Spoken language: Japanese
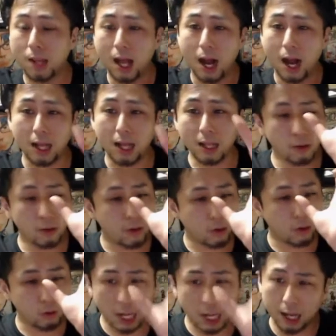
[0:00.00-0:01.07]
あなたは
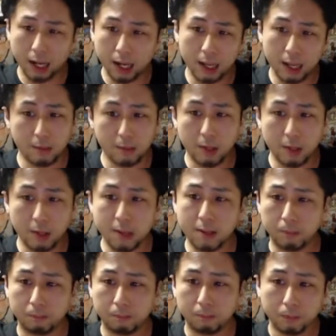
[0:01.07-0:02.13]
お腹が減ってますか？
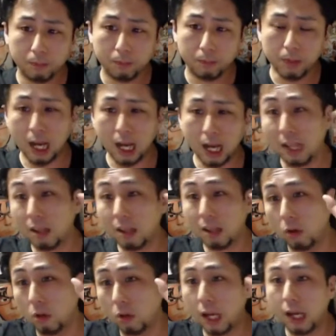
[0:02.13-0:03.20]
あなた
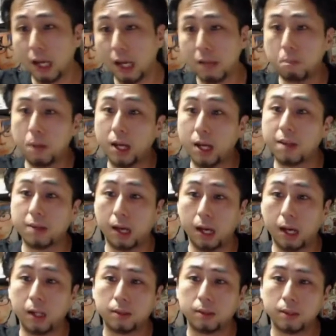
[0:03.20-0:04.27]
はお腹いっぱいですか？
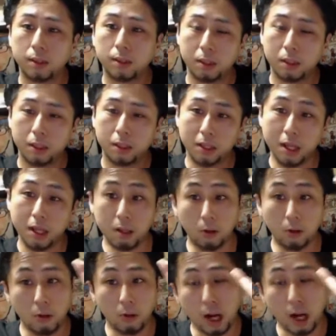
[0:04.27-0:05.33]

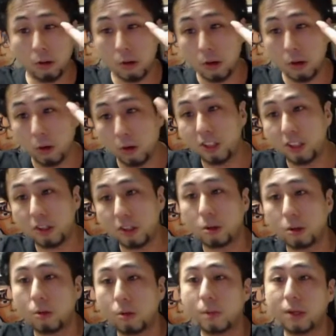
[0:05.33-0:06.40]
リンゴを過去に美味しい
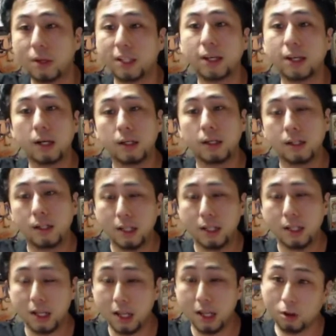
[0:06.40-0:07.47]
と思いました。
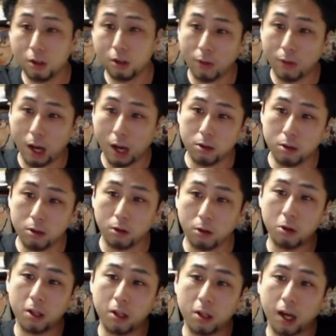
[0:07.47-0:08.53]
リンゴに悪い
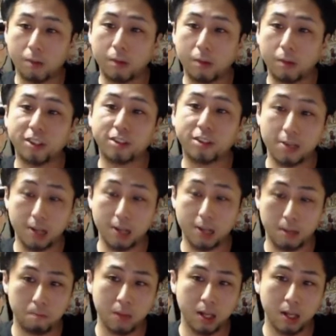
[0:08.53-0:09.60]
思い出がありました。
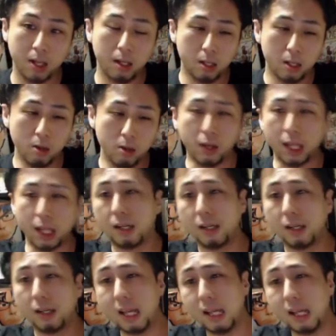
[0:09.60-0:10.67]
要はね、
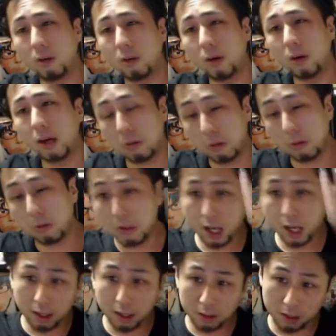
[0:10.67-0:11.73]
リンゴがそこに
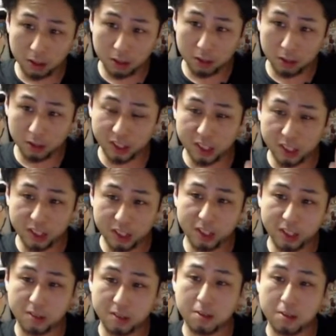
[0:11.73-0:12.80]
あるっていう真
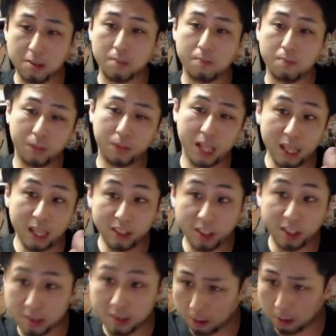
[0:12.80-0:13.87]
実、現
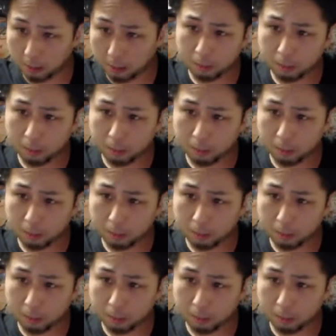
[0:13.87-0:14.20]
実と、